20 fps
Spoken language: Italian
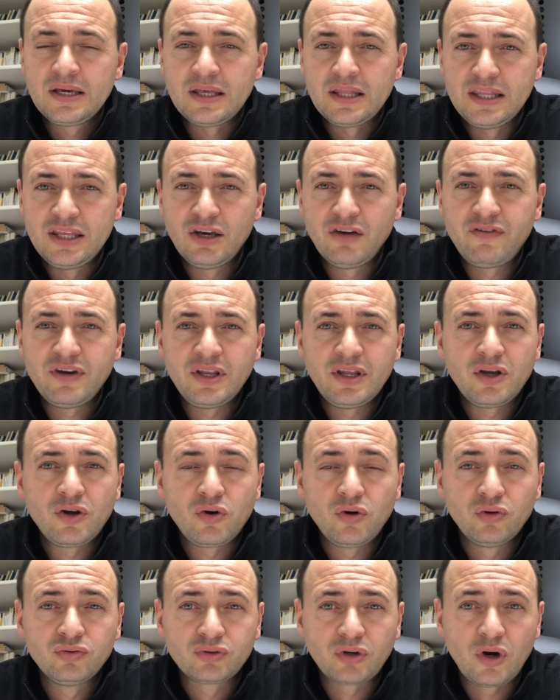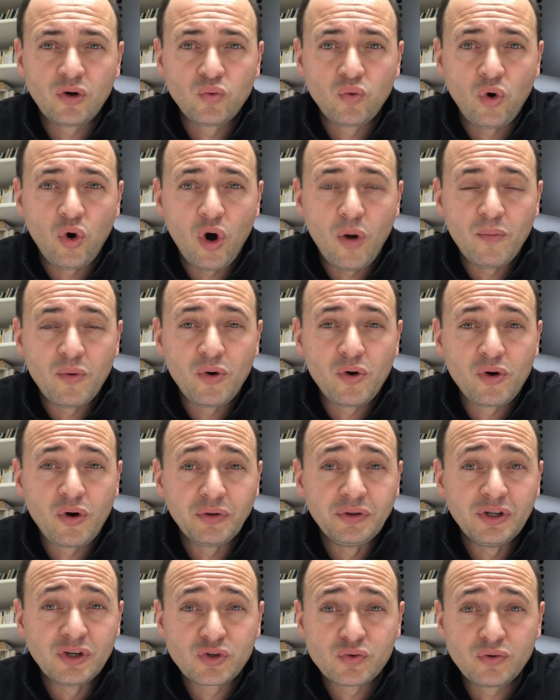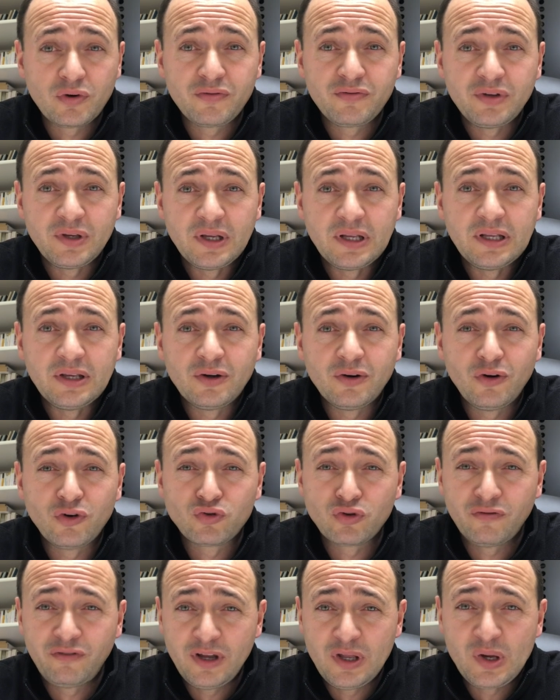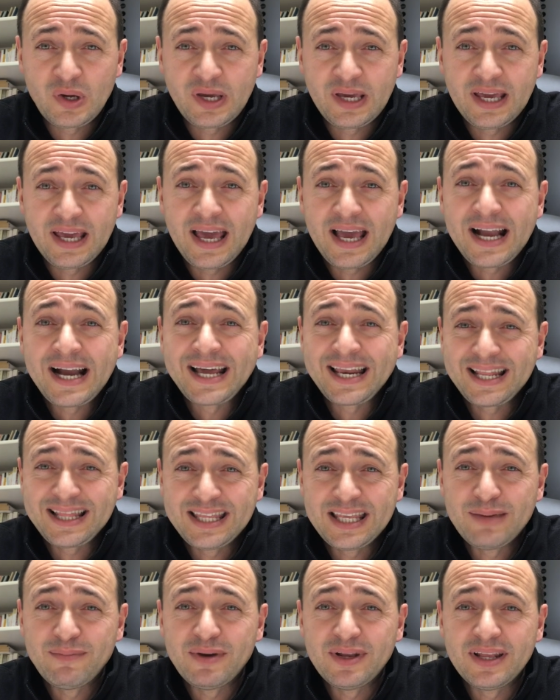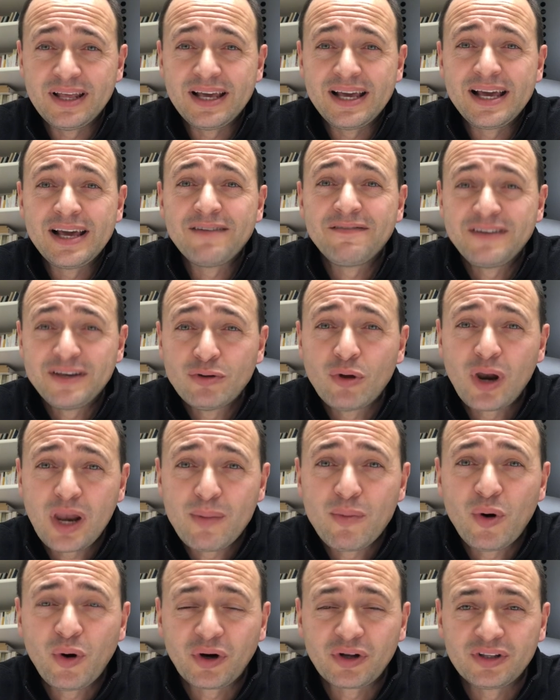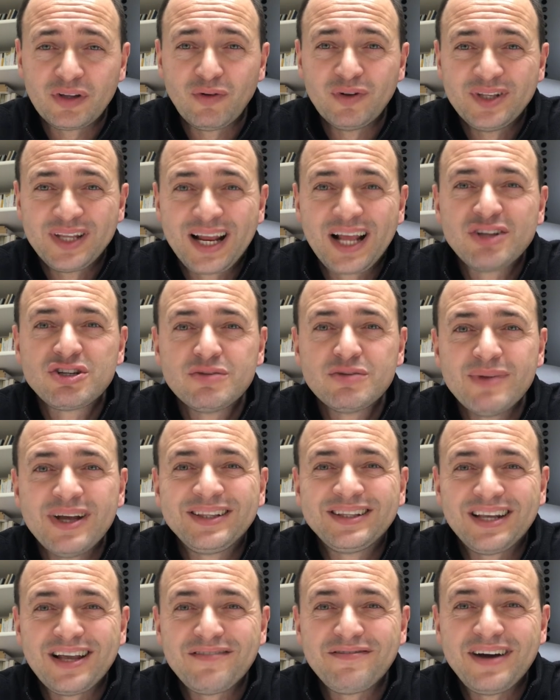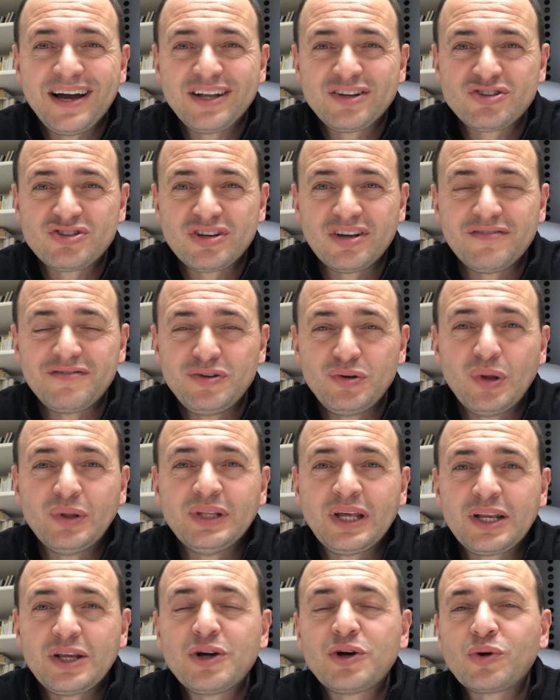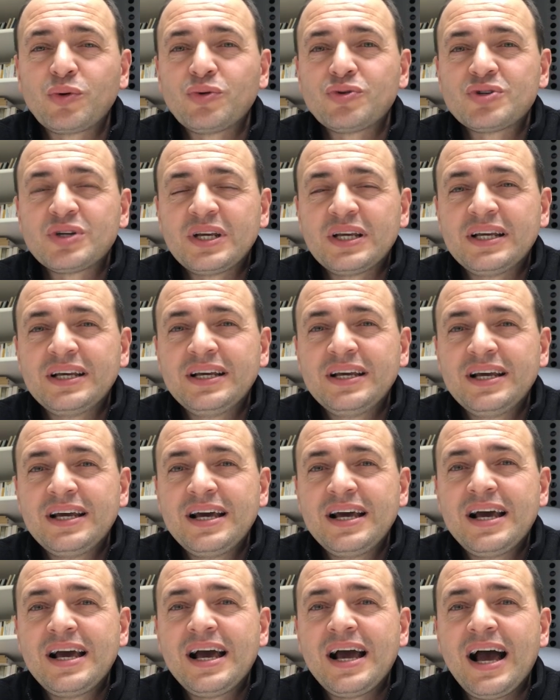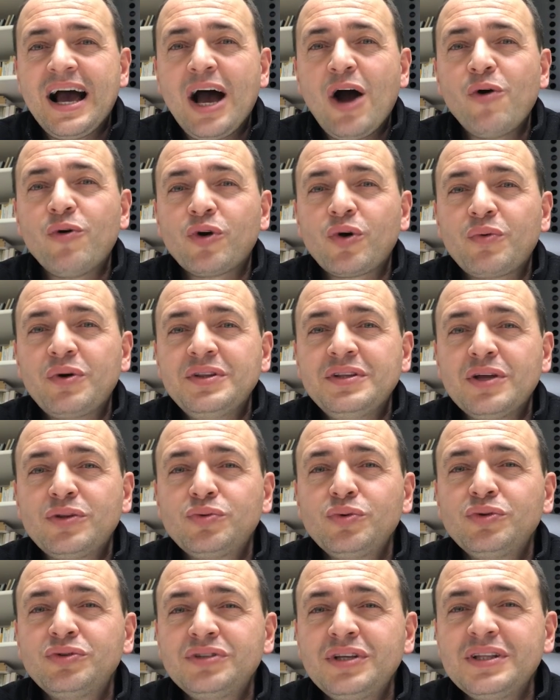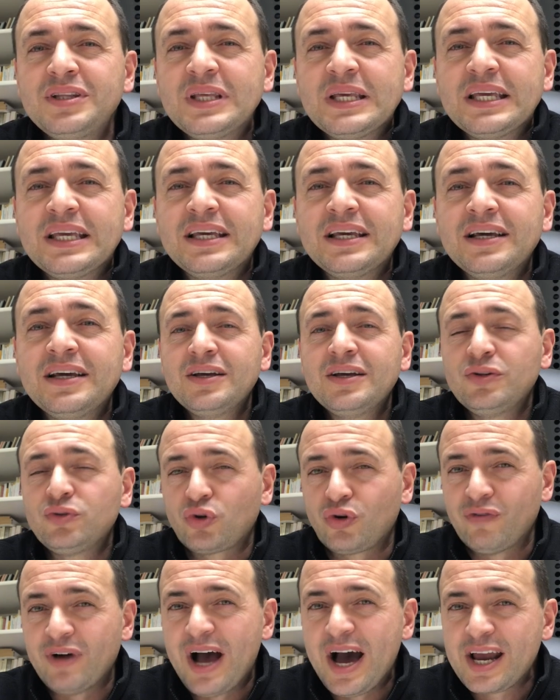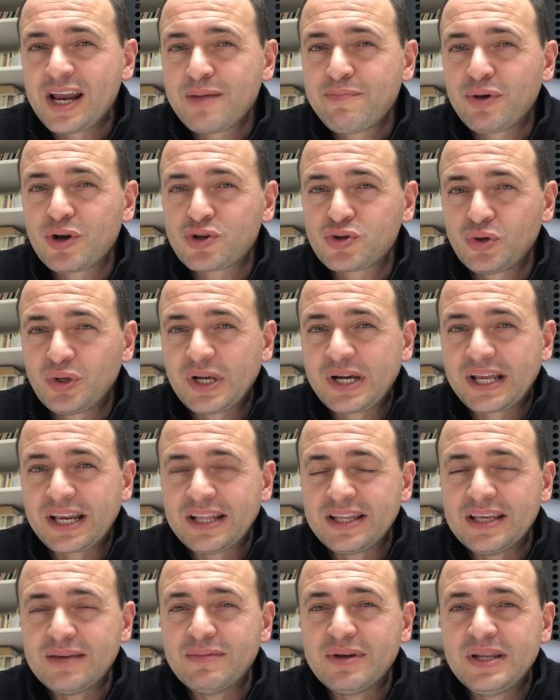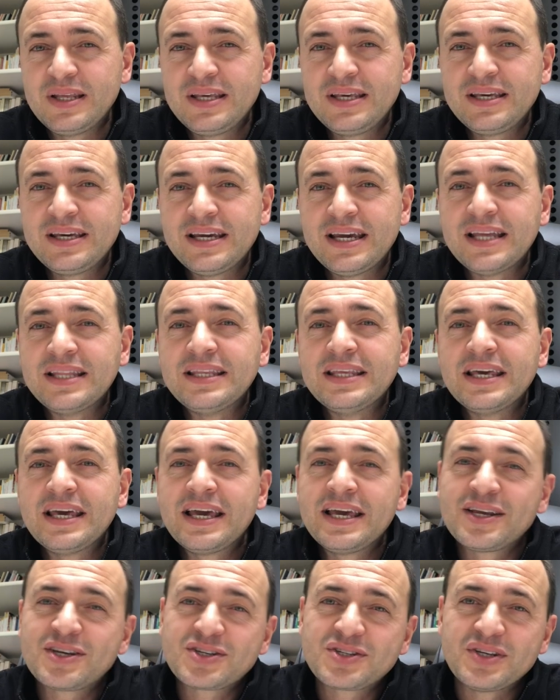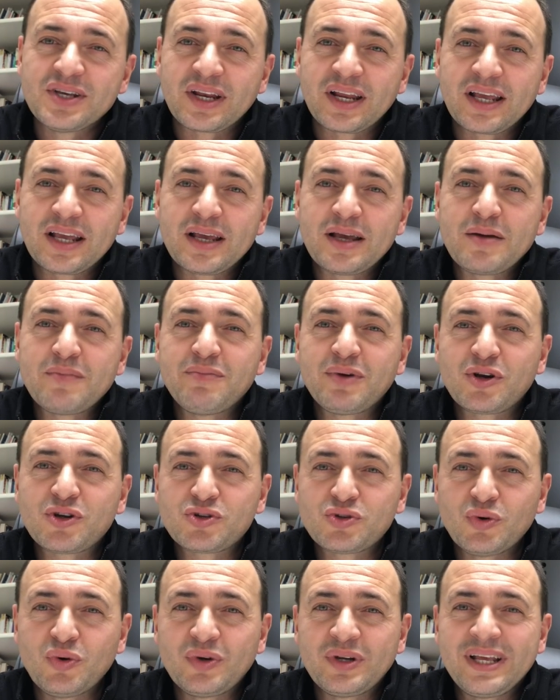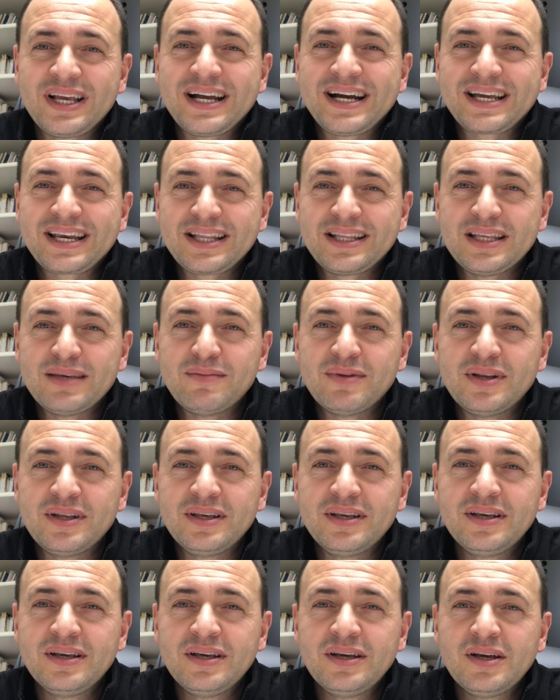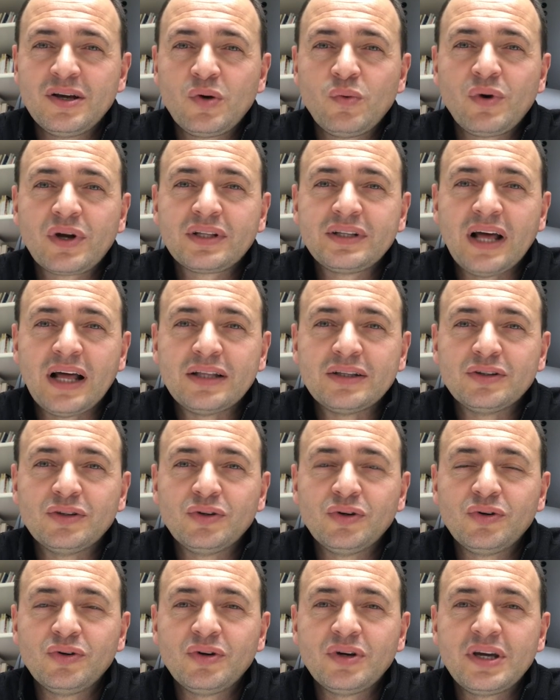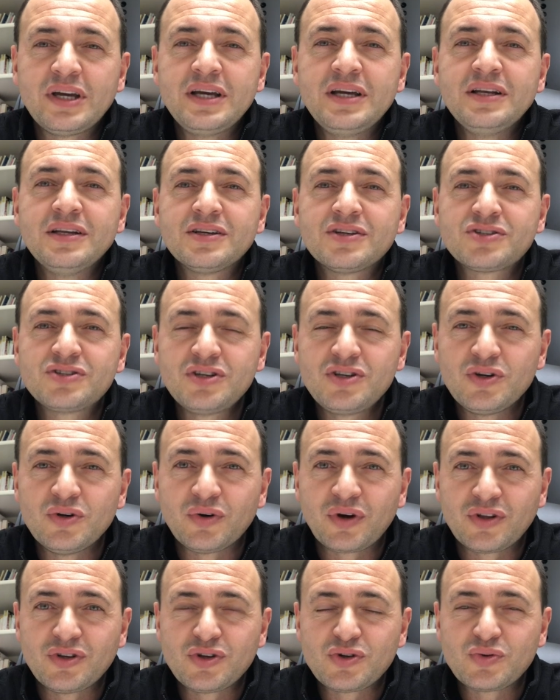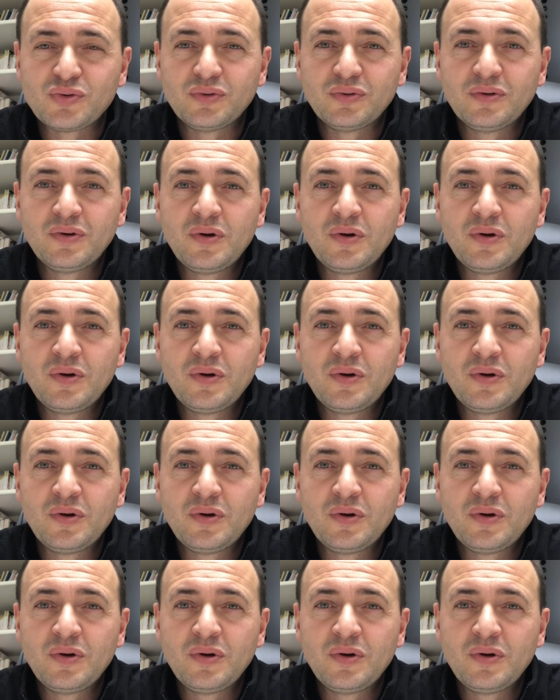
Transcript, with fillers: Dio viene incontro all'uomo con il suo figlio, il suo figlio che è credibile fino alla morte, vuol dire che ci mette la faccia fino ad andare in croce Auguro quindi a tutti di trovare persone credibili e di essere persone credibili guardando il Signore Gesù.